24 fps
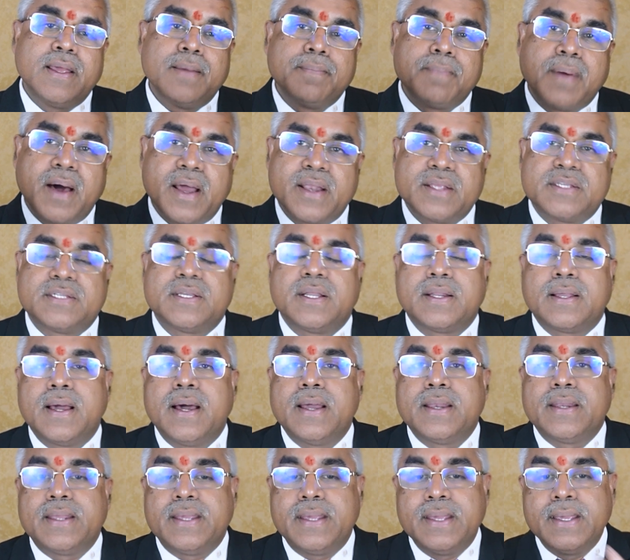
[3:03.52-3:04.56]
है भारत
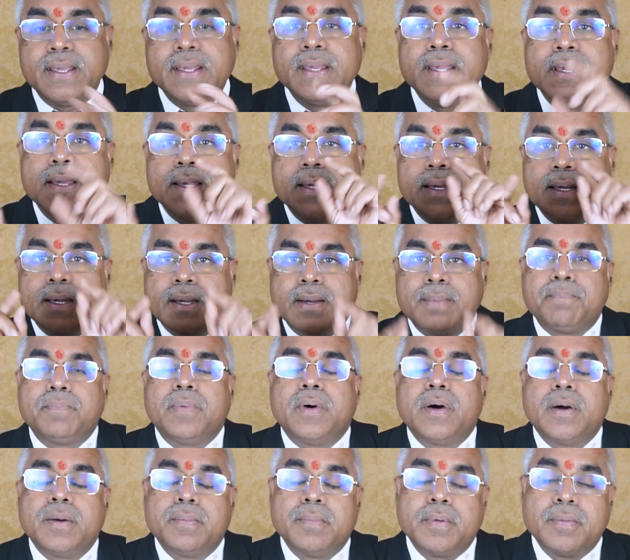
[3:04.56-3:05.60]
सरकार के
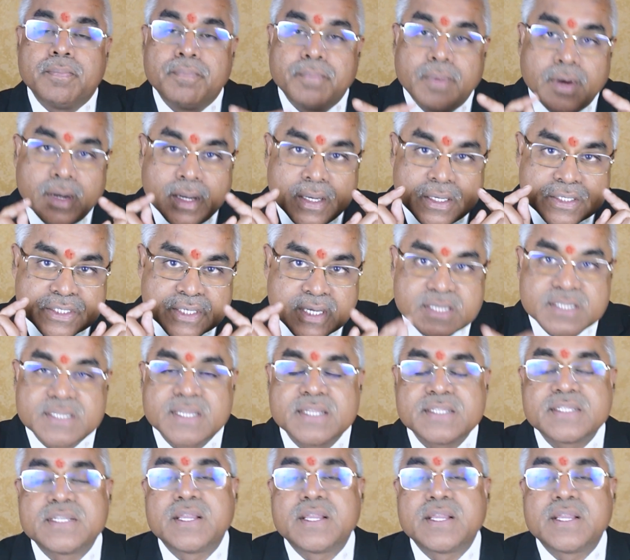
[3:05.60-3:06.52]
संसद